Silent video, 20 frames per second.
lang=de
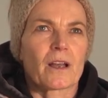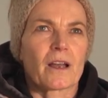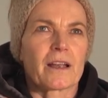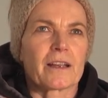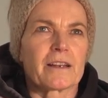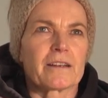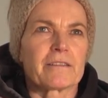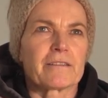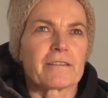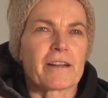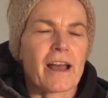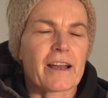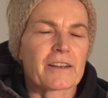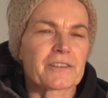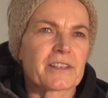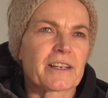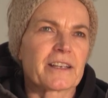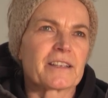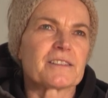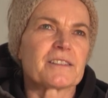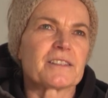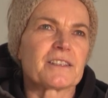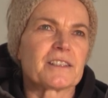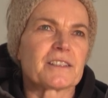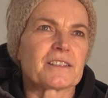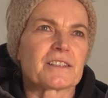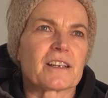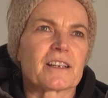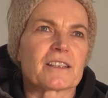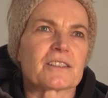einen Nachteil sehe
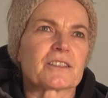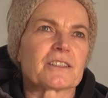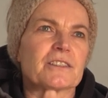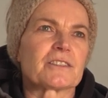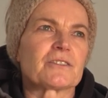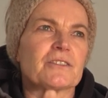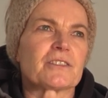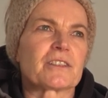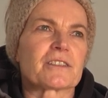ich darin,